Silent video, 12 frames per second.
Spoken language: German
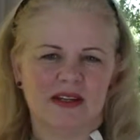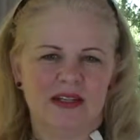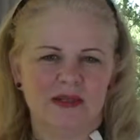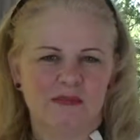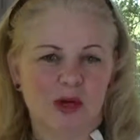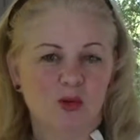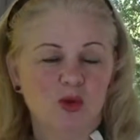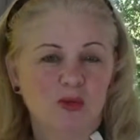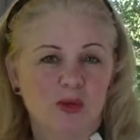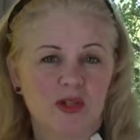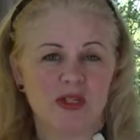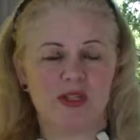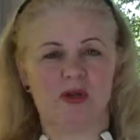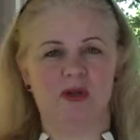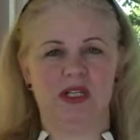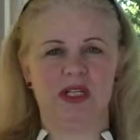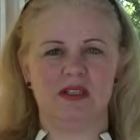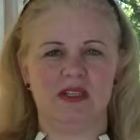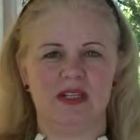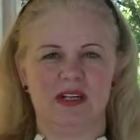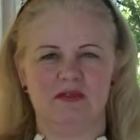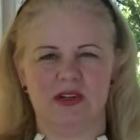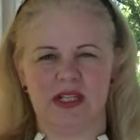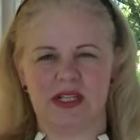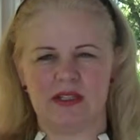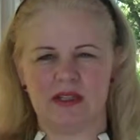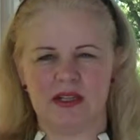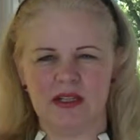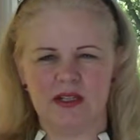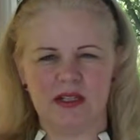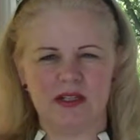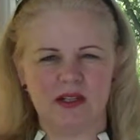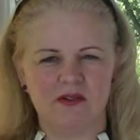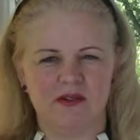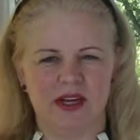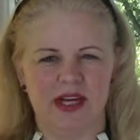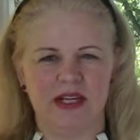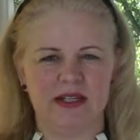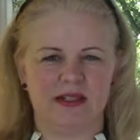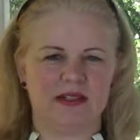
nicht mehr gut positioniert sind, dann wird das richtig gefährlich.